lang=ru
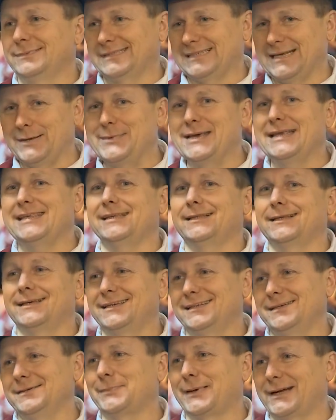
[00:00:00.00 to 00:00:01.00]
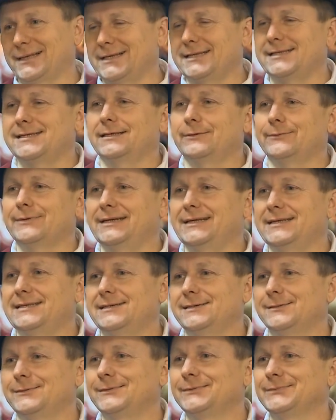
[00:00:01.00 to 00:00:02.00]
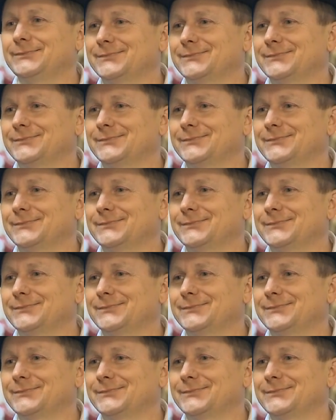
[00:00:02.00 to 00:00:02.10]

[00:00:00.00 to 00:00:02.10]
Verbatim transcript: заметила и пригласила в коллектив.